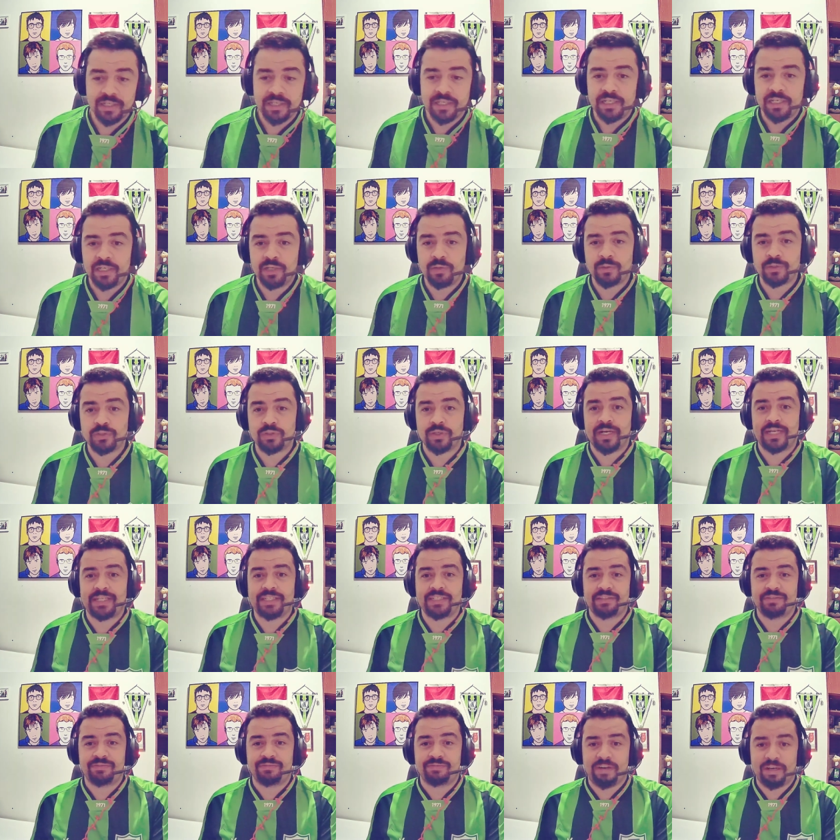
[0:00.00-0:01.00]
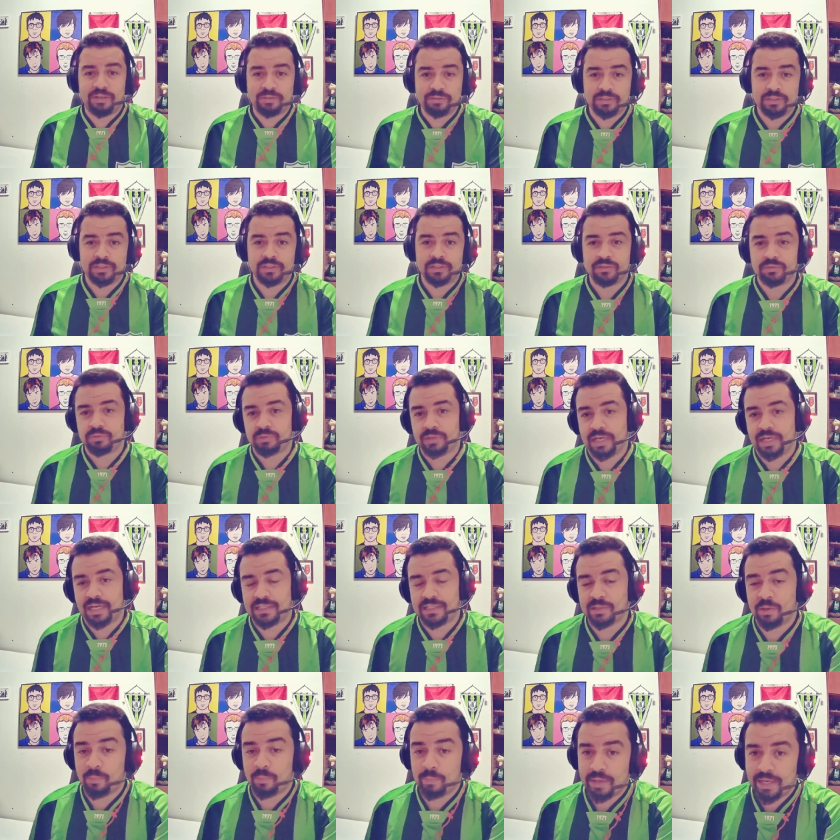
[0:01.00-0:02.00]
E numa jogada de falta, no caso
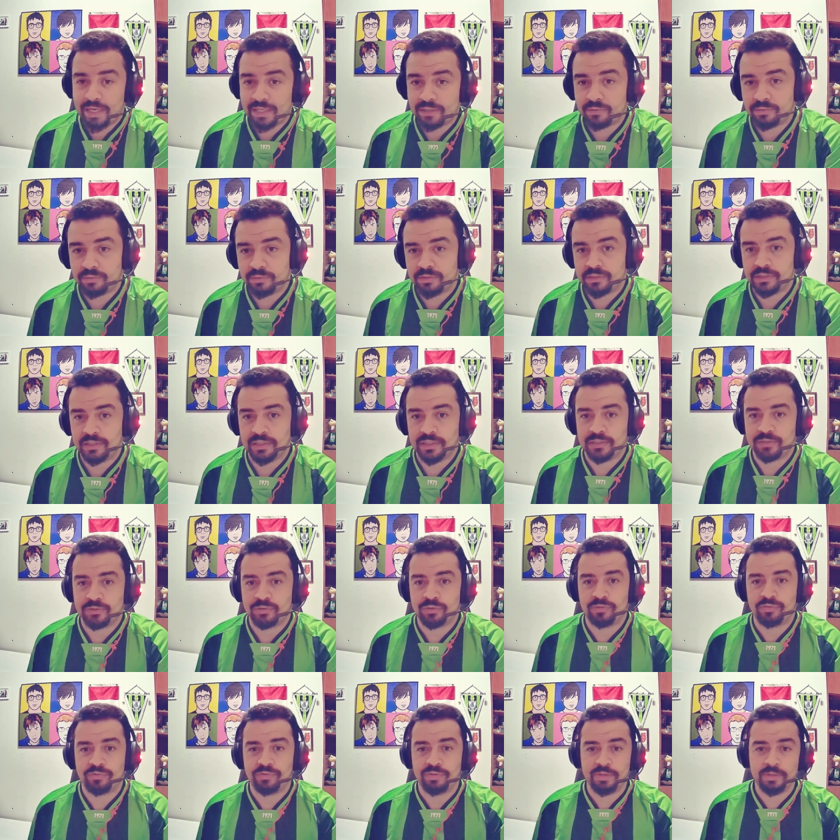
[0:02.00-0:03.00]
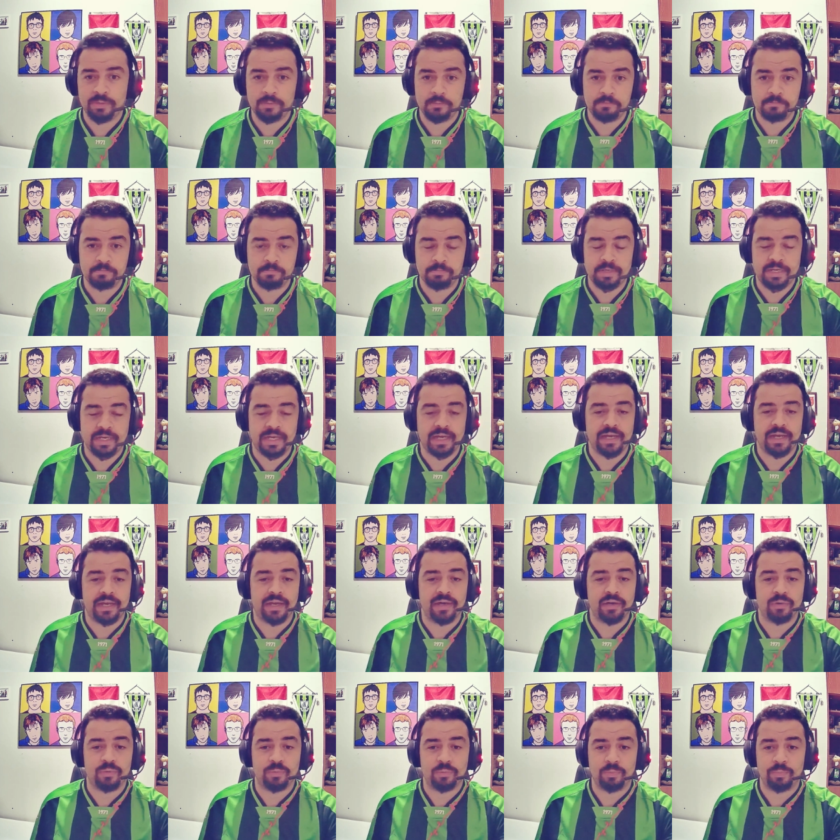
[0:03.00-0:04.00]
do Alberto, que sofreu, é,
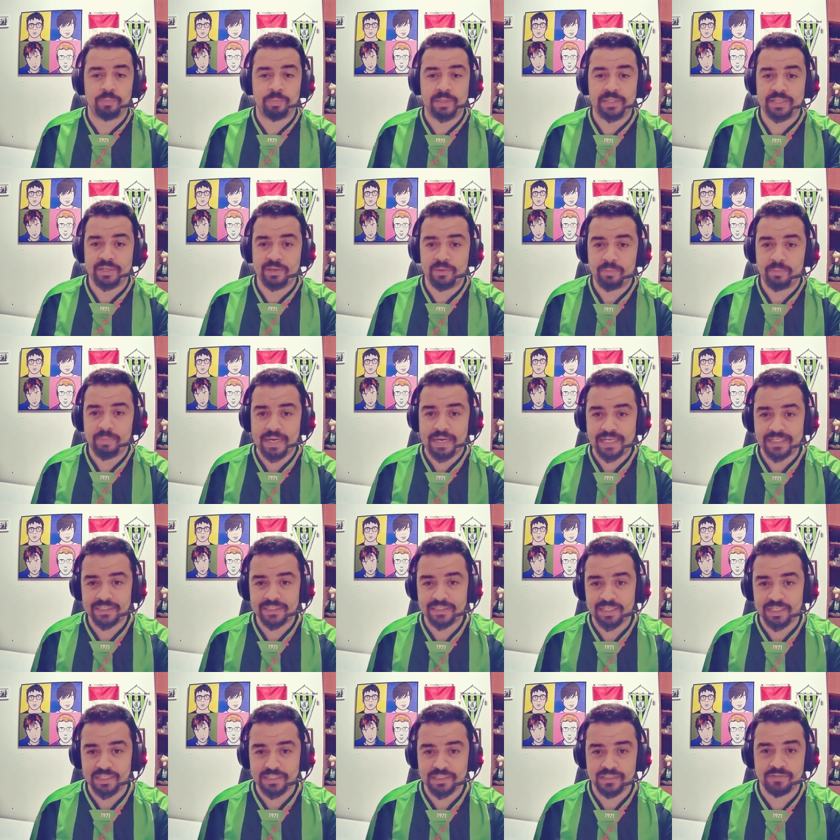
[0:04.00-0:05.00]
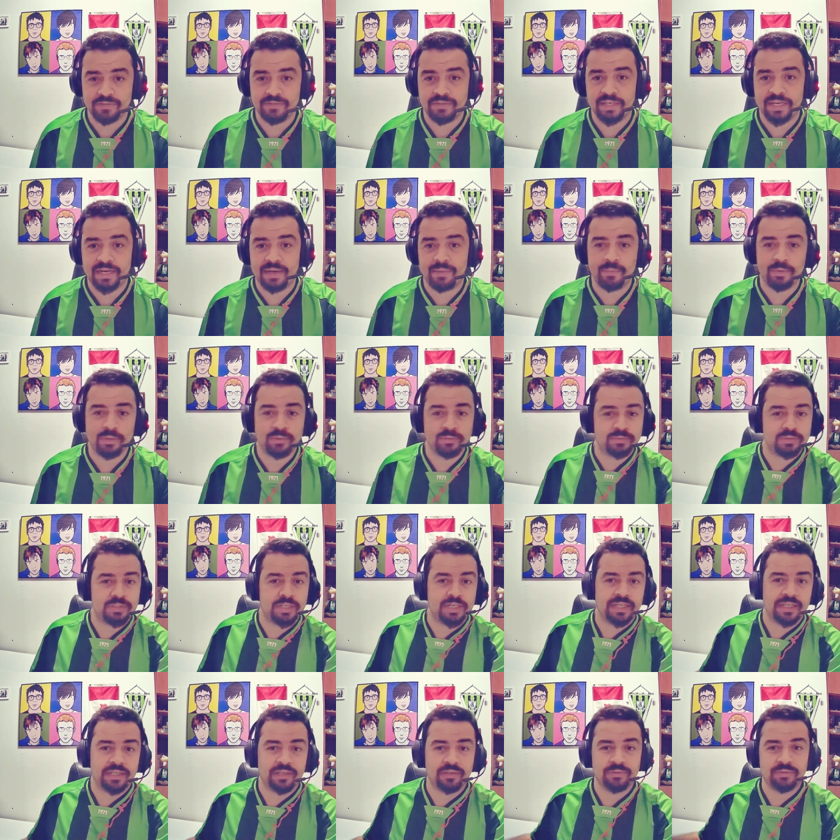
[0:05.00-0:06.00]
o Pedrinho bate, ela desvia na mão do
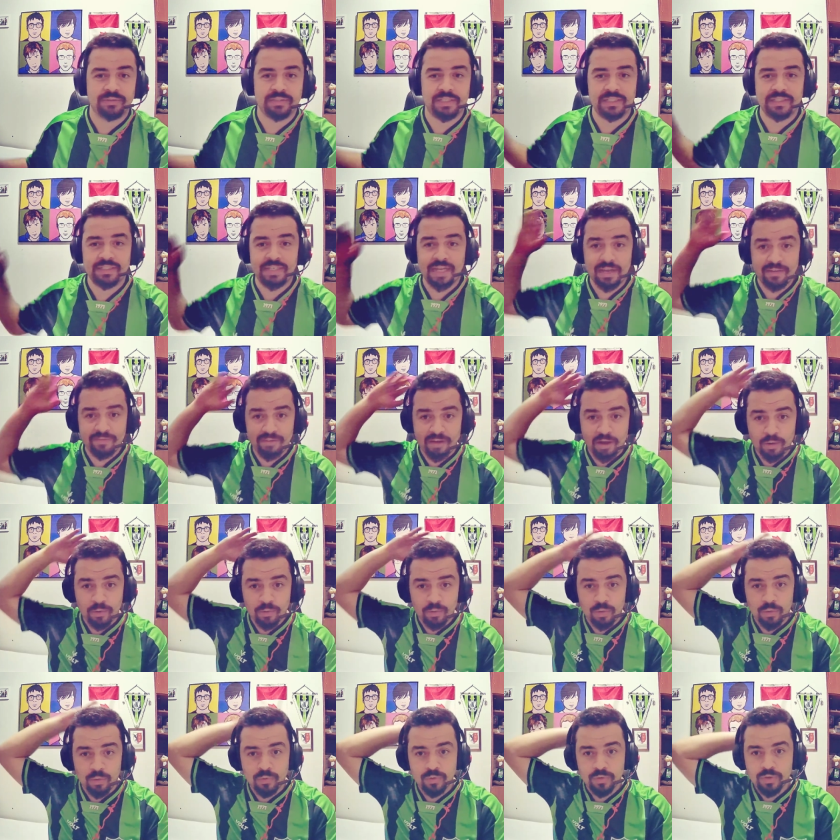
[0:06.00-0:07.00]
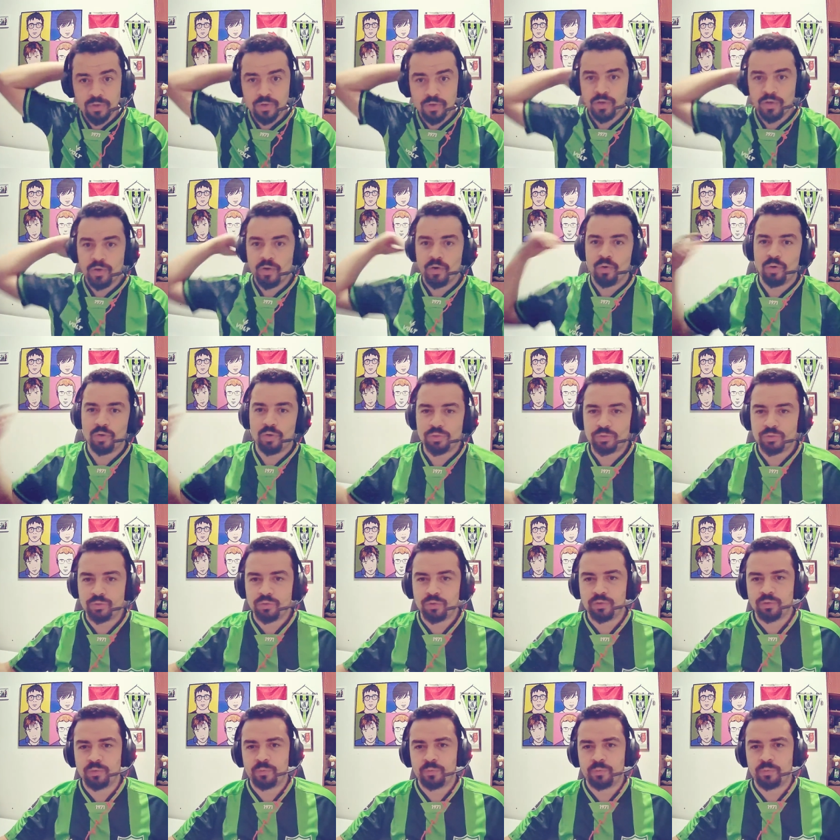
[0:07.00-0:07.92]
zagueiro do CSA e vai ao gol. Outro gol do